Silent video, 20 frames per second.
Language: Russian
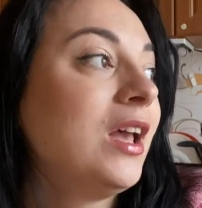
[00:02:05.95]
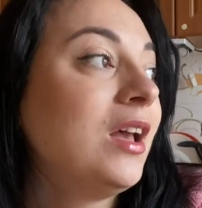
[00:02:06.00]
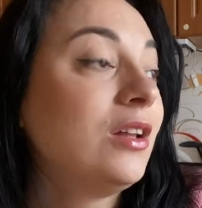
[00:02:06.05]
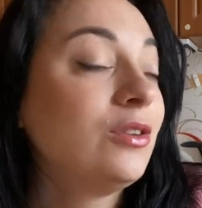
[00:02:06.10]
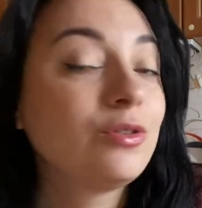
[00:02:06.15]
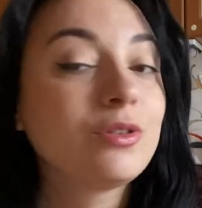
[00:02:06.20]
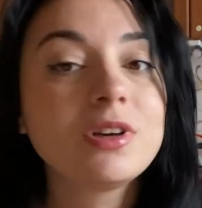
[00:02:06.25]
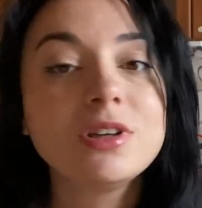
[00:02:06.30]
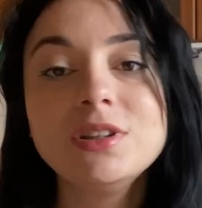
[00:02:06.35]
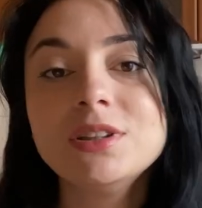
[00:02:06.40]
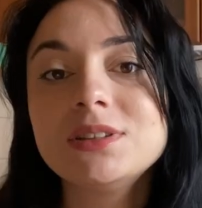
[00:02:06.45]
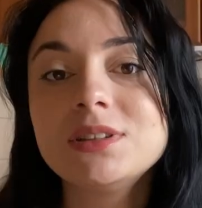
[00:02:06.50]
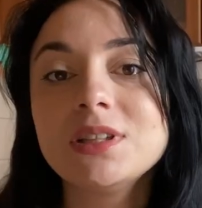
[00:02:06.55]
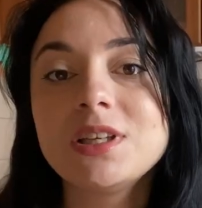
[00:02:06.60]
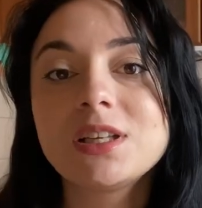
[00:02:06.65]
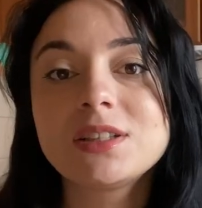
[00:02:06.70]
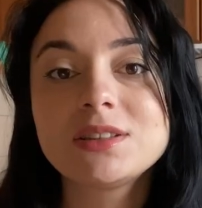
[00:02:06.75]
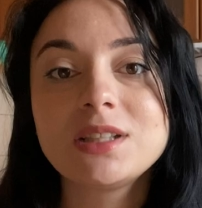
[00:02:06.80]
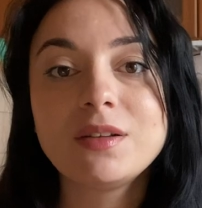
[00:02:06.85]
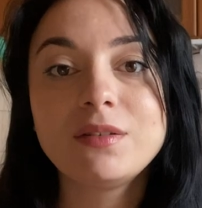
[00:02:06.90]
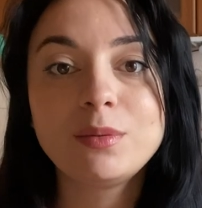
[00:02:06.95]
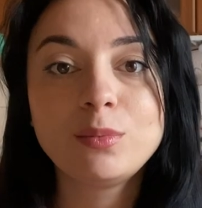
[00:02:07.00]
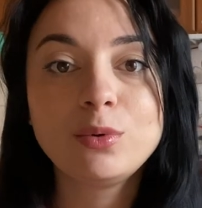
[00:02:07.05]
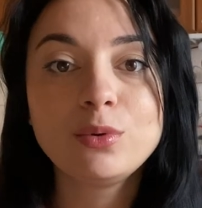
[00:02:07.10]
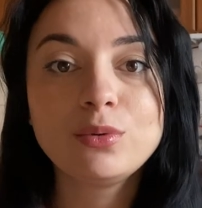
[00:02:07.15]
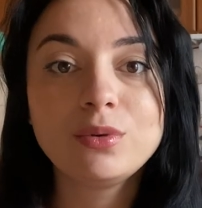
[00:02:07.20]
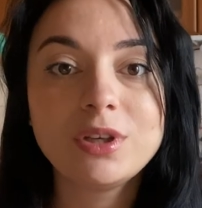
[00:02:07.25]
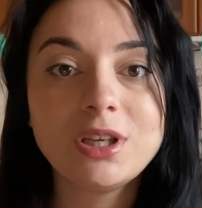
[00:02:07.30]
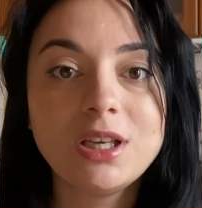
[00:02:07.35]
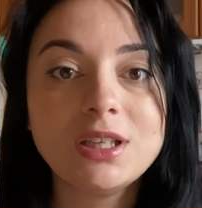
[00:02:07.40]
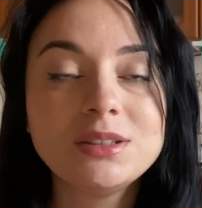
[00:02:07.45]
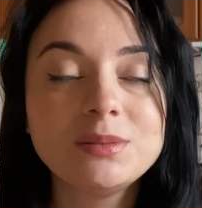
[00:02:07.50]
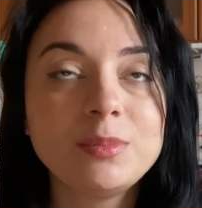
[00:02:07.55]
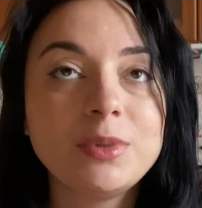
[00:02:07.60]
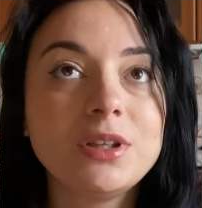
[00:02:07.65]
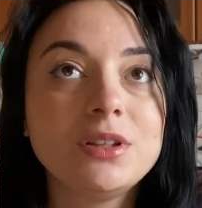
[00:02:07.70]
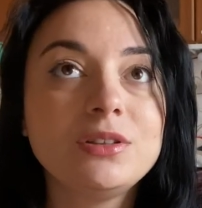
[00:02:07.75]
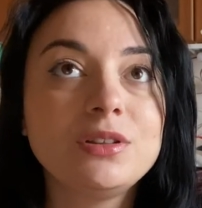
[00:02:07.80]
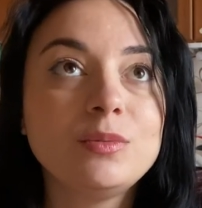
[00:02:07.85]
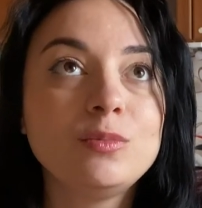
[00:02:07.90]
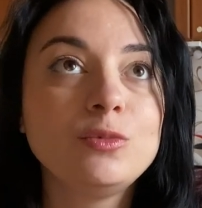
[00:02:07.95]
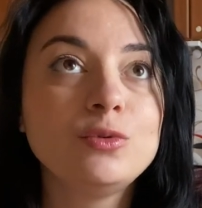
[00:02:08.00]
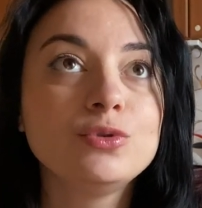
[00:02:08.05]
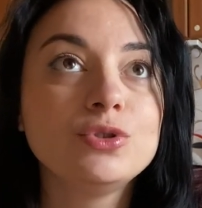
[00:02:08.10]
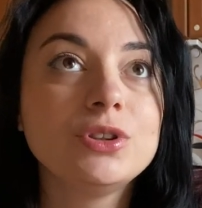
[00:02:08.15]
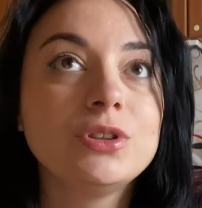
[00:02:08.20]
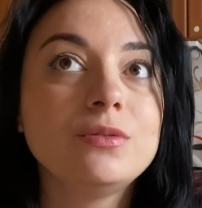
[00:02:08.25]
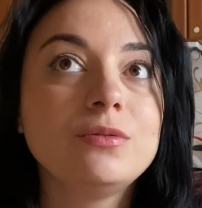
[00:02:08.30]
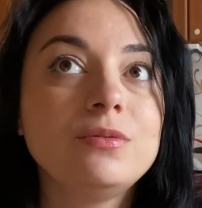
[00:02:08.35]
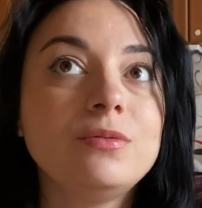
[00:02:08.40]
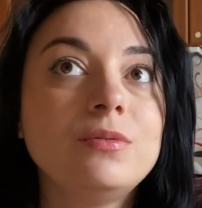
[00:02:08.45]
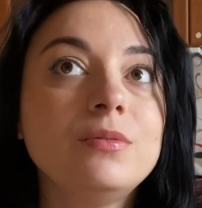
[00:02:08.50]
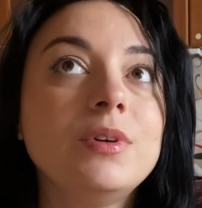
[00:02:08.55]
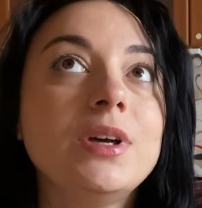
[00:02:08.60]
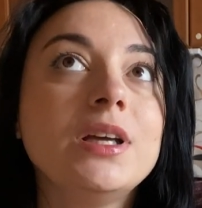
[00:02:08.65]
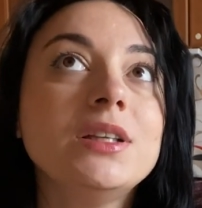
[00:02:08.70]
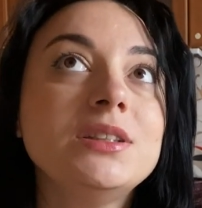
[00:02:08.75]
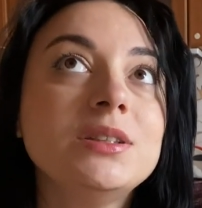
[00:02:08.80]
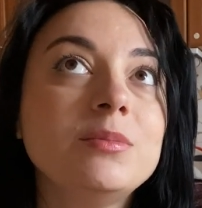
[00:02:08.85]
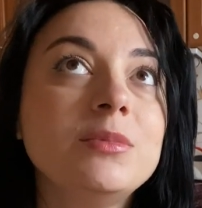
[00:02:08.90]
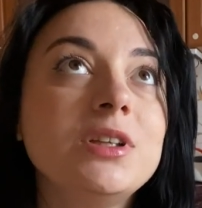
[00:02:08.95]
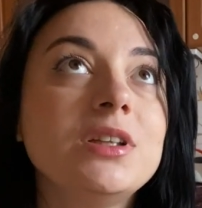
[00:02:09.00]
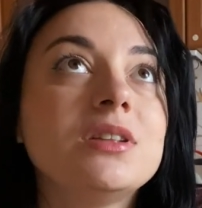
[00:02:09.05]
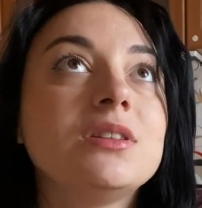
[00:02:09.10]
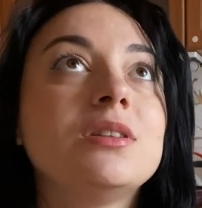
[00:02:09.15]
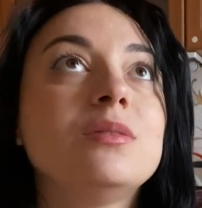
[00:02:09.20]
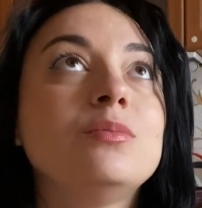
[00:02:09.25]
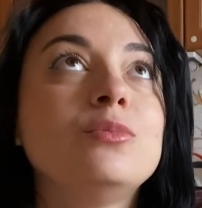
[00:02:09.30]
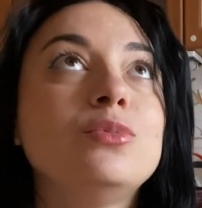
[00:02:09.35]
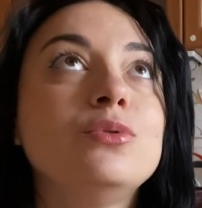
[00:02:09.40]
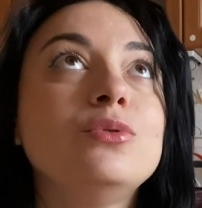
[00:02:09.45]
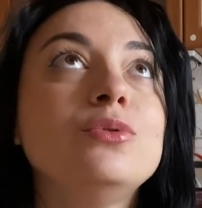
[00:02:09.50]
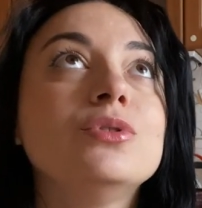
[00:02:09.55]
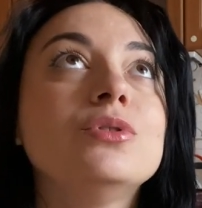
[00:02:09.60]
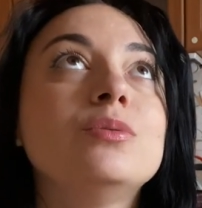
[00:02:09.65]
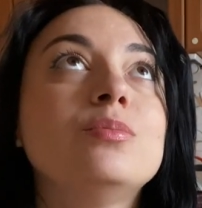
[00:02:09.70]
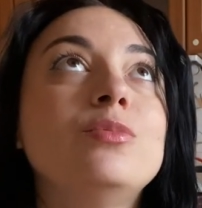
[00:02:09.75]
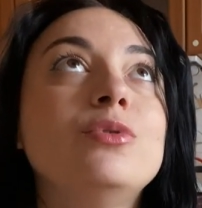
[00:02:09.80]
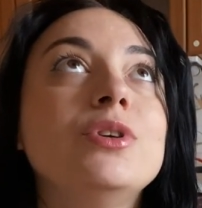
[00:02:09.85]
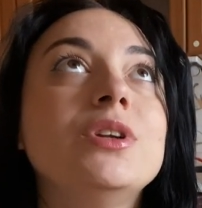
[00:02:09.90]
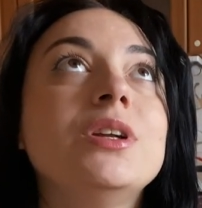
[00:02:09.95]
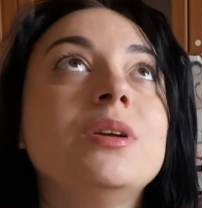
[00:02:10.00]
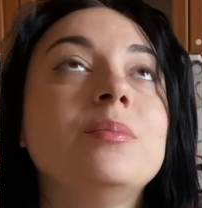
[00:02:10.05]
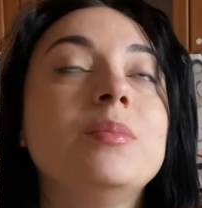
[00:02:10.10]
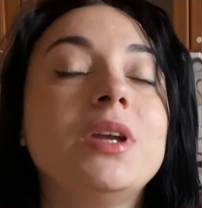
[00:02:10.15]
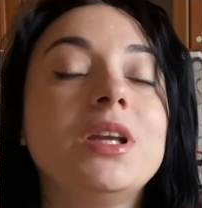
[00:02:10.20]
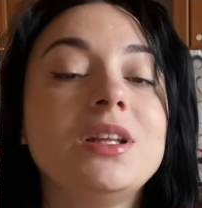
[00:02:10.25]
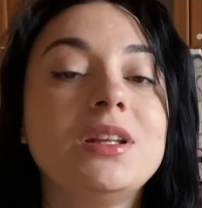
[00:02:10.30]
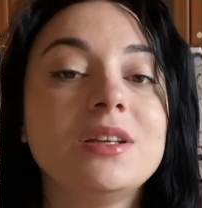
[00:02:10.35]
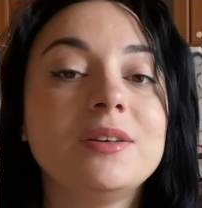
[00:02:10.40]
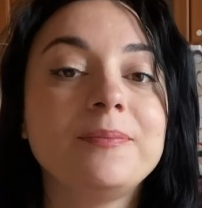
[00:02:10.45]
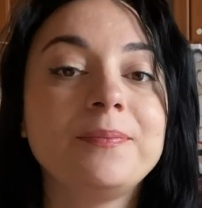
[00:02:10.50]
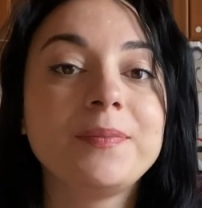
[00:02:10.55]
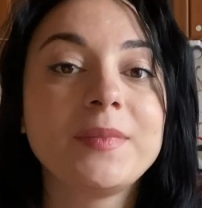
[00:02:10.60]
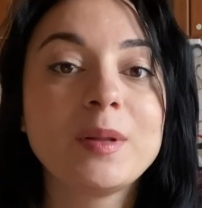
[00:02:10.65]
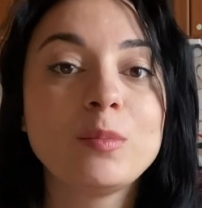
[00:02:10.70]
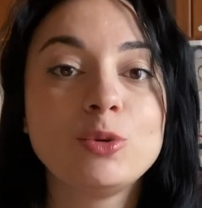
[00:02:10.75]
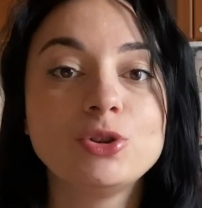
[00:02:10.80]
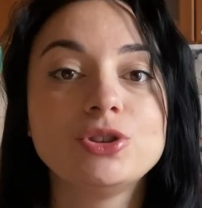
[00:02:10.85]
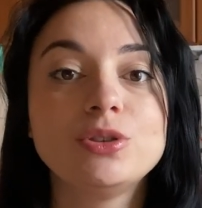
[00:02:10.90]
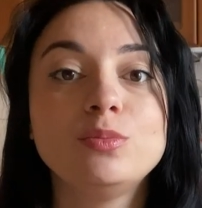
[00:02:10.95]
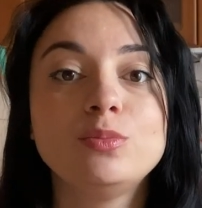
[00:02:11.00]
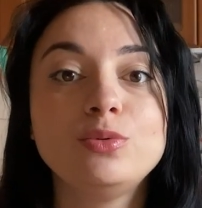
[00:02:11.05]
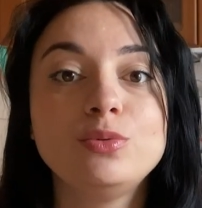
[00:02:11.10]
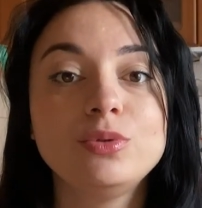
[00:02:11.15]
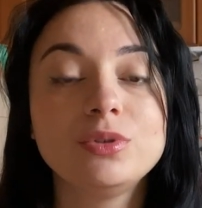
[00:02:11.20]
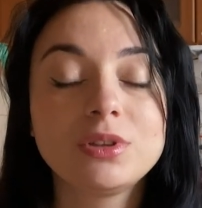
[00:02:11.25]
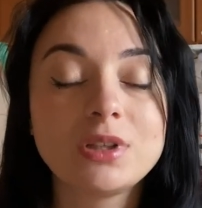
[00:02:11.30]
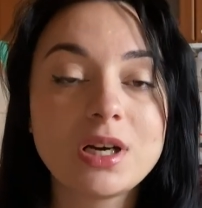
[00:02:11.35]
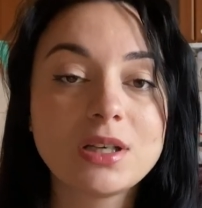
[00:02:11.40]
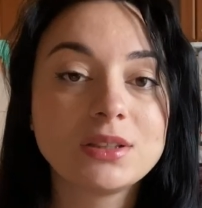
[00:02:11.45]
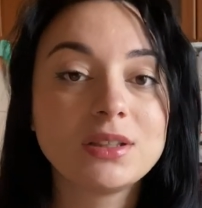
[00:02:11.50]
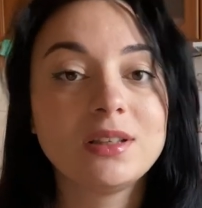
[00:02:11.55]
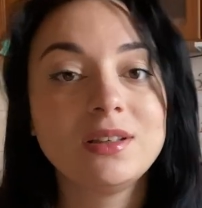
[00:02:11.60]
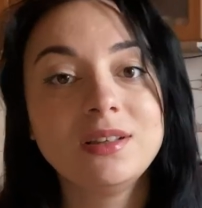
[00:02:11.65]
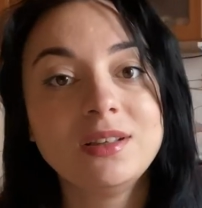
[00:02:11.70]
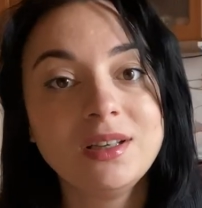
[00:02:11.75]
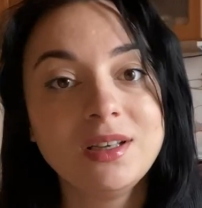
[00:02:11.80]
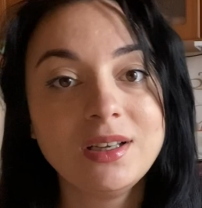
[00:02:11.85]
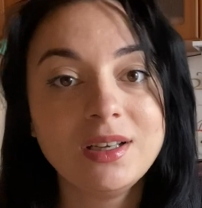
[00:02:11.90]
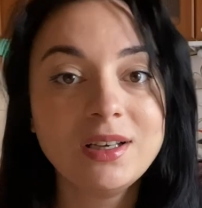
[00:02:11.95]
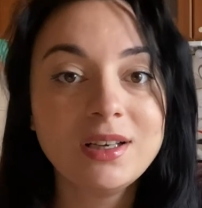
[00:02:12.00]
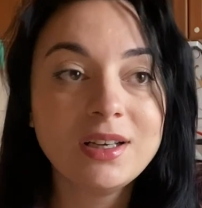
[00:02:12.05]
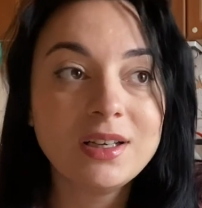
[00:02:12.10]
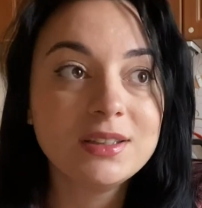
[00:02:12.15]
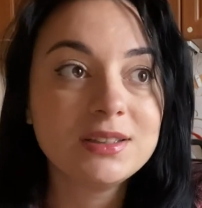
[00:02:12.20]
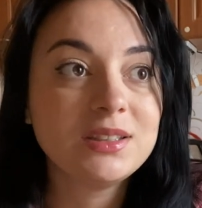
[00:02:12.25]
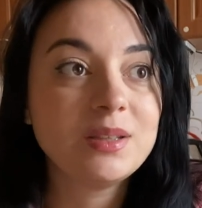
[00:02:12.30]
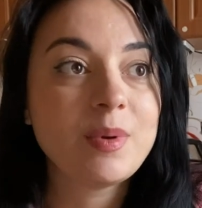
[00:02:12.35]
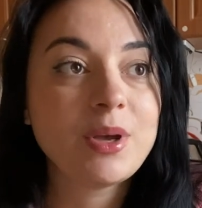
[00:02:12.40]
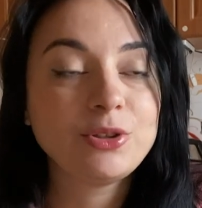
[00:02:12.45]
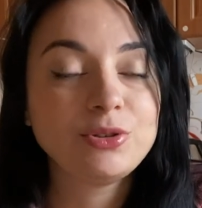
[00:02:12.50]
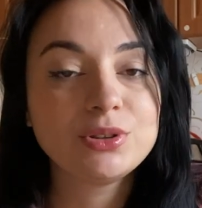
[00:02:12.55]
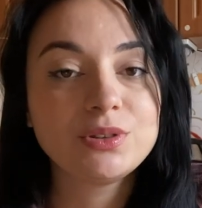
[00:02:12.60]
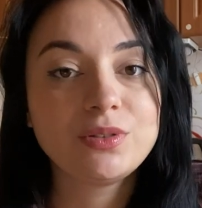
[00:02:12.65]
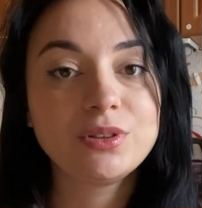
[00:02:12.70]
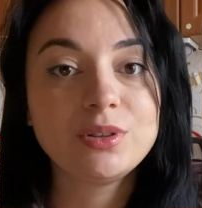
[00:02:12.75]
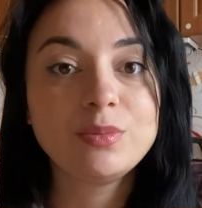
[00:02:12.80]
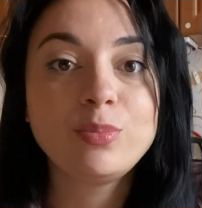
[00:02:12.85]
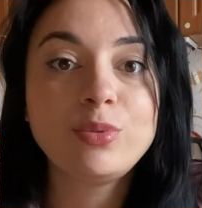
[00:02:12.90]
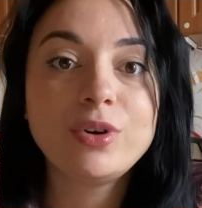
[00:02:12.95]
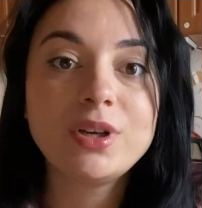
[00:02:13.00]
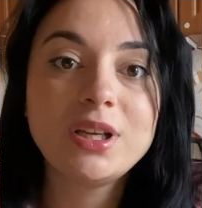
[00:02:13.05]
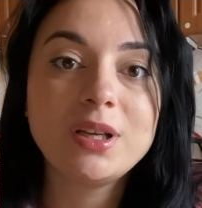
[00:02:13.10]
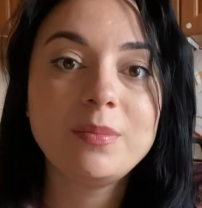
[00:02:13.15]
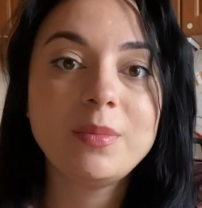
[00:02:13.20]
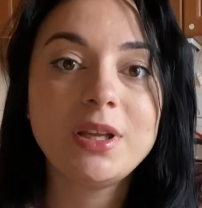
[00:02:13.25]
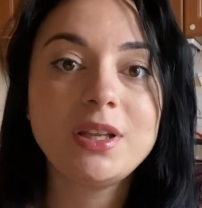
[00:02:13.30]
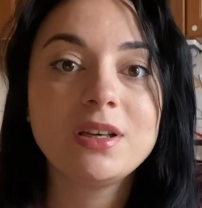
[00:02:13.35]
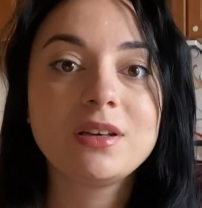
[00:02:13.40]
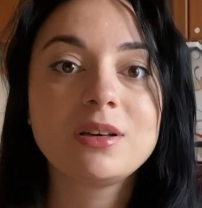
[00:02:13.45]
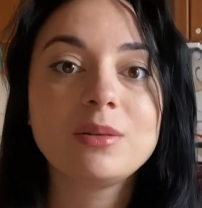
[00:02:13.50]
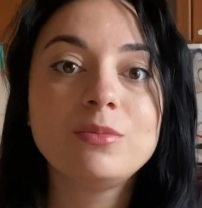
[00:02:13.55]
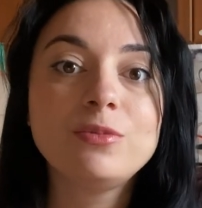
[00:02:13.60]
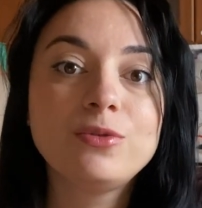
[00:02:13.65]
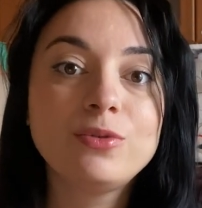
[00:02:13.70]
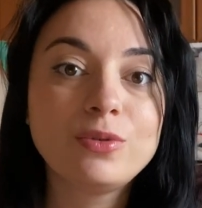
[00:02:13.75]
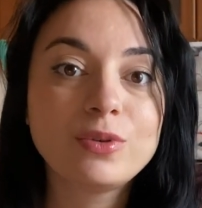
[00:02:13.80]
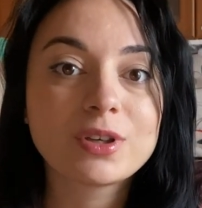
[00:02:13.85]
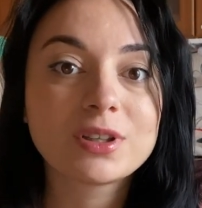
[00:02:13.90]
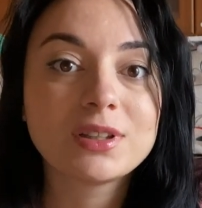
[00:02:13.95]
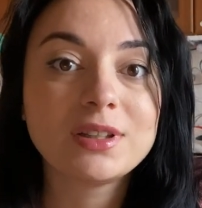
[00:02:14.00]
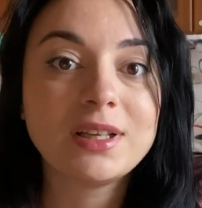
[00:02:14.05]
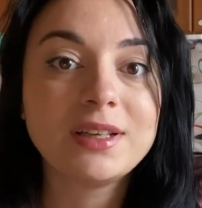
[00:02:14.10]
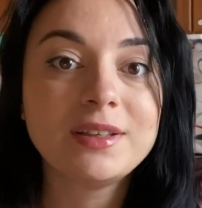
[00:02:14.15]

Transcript: Но кондиционер, слава богу, есть, поэтому уже этим летом будет более-менее, можно будет как-то себя чувствовать более-менее комфортно.